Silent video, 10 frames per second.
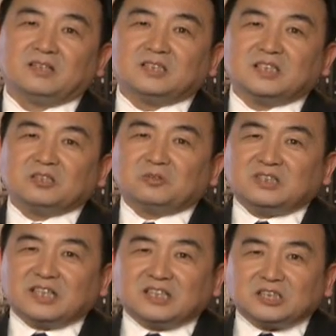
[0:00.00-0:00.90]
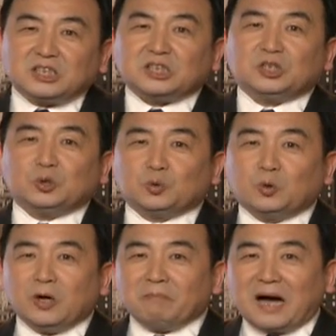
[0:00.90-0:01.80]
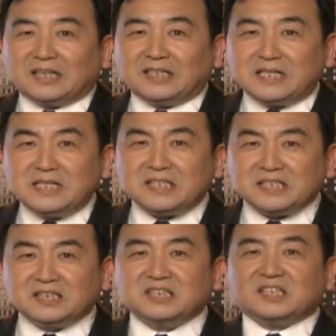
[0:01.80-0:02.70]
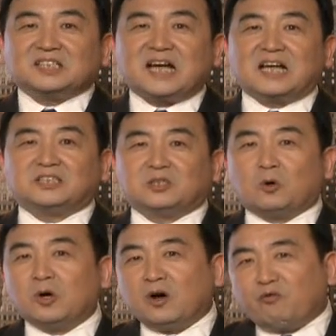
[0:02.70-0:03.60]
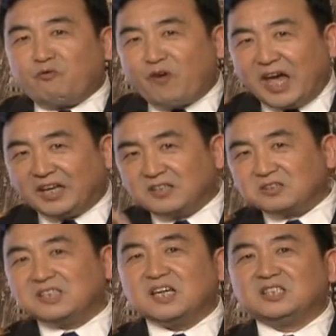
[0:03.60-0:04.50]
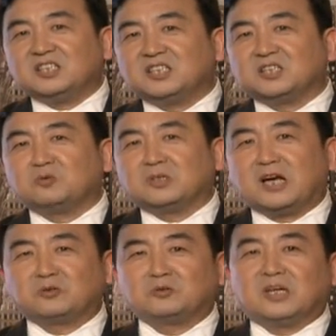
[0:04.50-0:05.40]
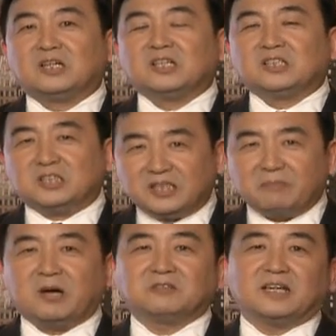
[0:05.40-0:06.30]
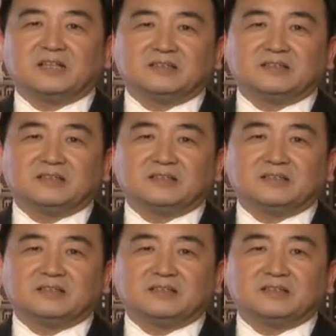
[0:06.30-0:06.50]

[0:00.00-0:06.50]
这就是这个制度把人性扼杀之后，反映到现实生活当中的直接表现。